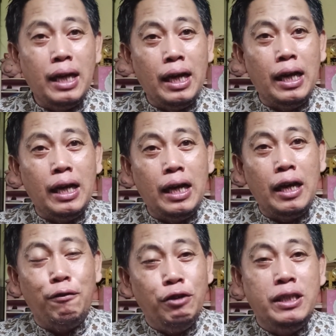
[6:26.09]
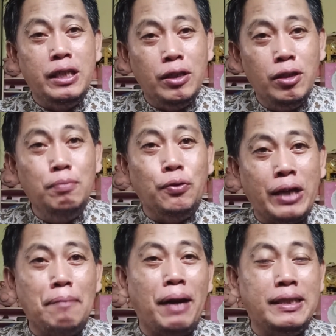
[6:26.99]
uh, video
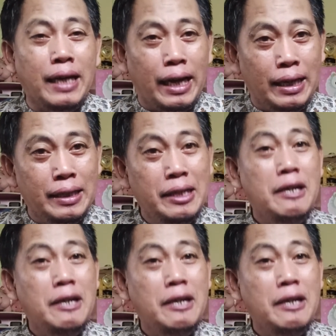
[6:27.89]
buka pelajaran.